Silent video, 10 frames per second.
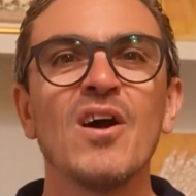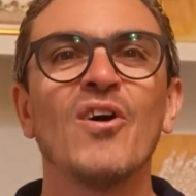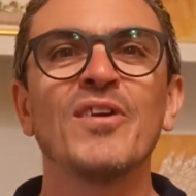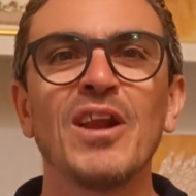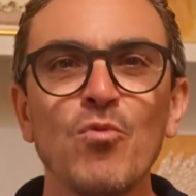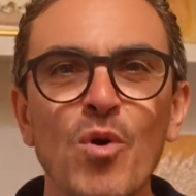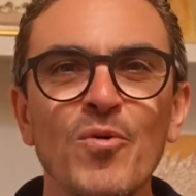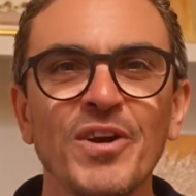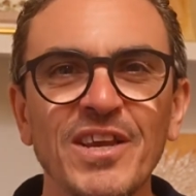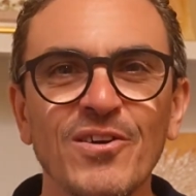Ora
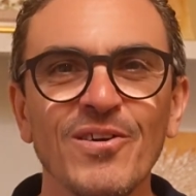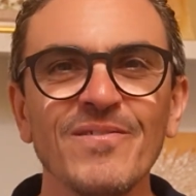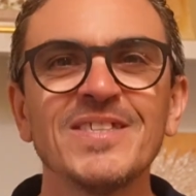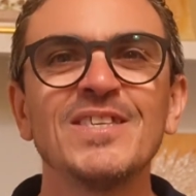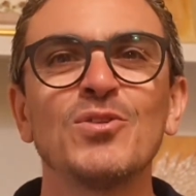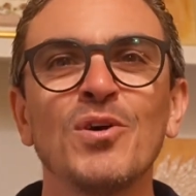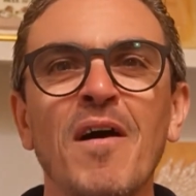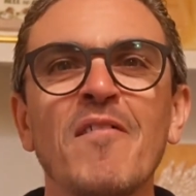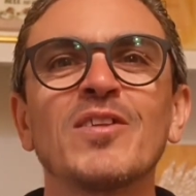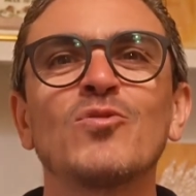l'uomo ricco si
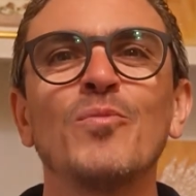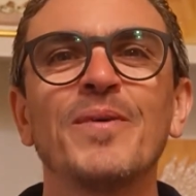trovava tu